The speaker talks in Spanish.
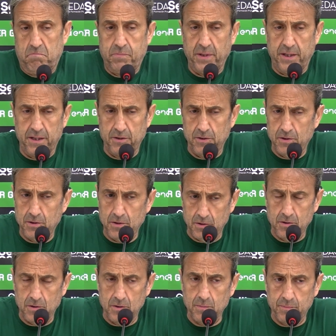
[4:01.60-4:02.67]

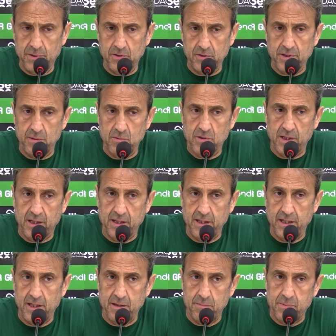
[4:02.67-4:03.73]
Pero, pero tenemos que
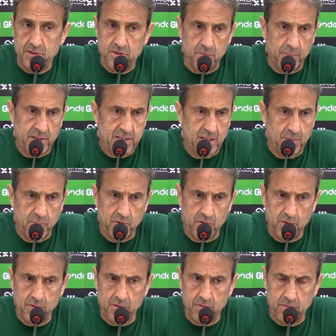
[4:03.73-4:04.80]
creer y eso pasa
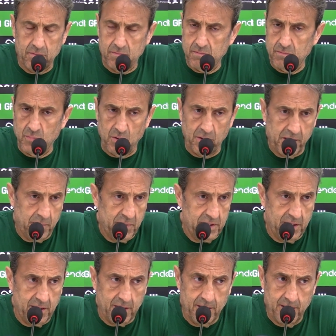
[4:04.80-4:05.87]
por, vuelvo a
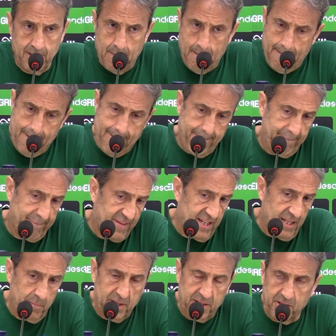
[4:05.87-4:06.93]
repetir,
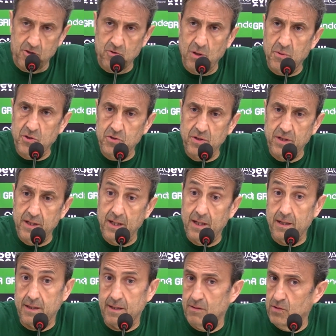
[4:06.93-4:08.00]
cada partido es una
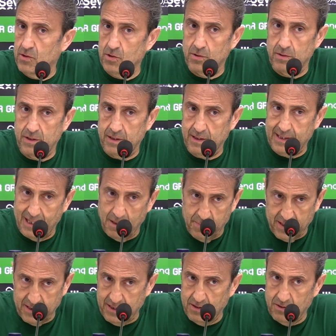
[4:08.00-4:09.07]
oportunidad y luego en cada
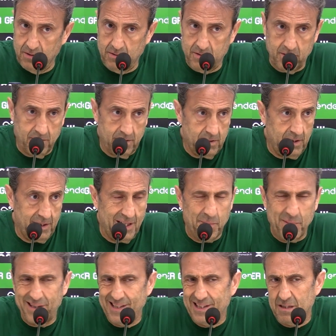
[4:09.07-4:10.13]
partido,
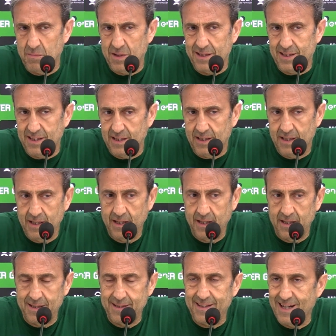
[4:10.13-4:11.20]
independientemente
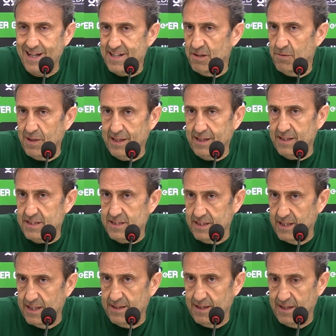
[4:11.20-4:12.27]
del rival que
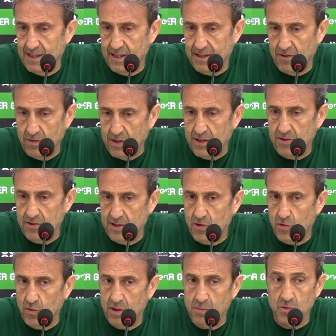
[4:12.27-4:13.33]
sea, de la ciudad donde
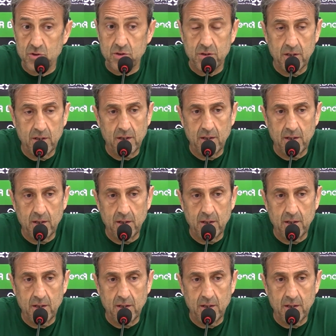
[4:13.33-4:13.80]
juguemos,